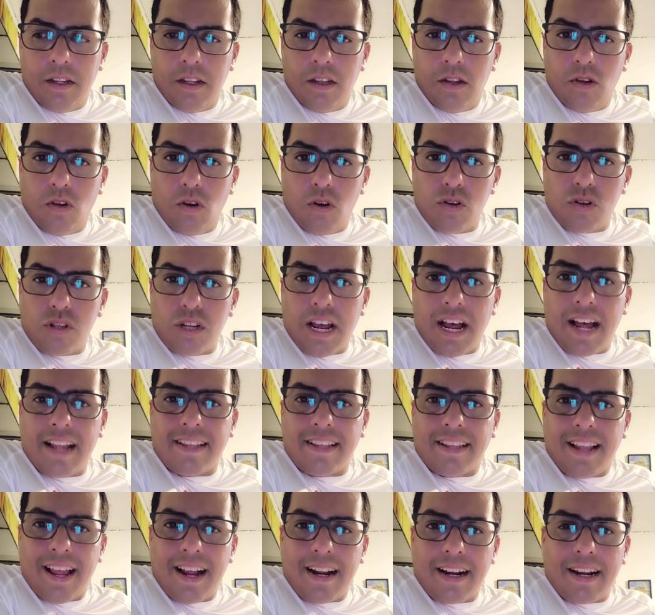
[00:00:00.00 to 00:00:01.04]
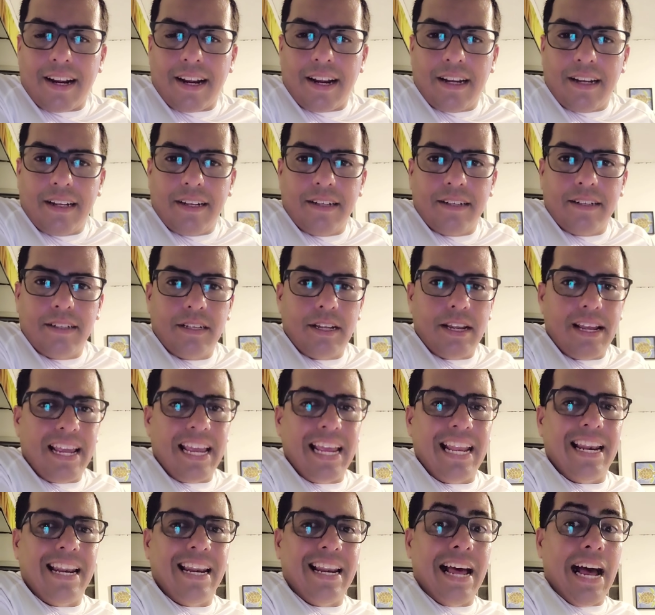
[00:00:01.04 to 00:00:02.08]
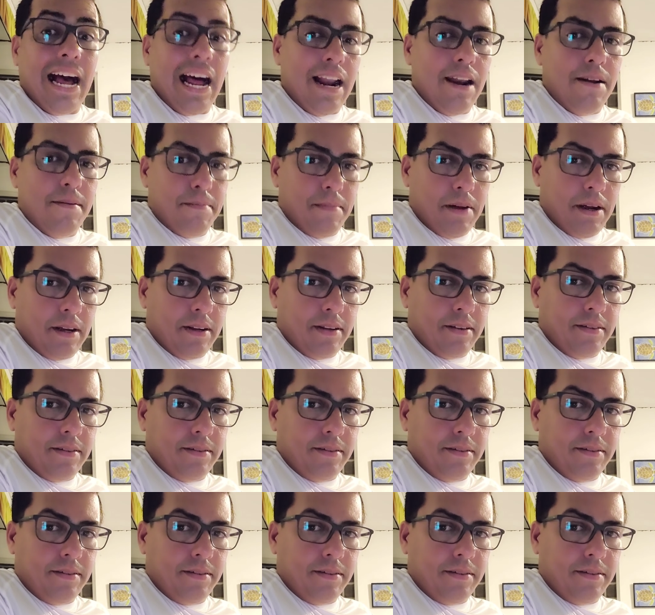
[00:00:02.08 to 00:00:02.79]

nos ataca el alma.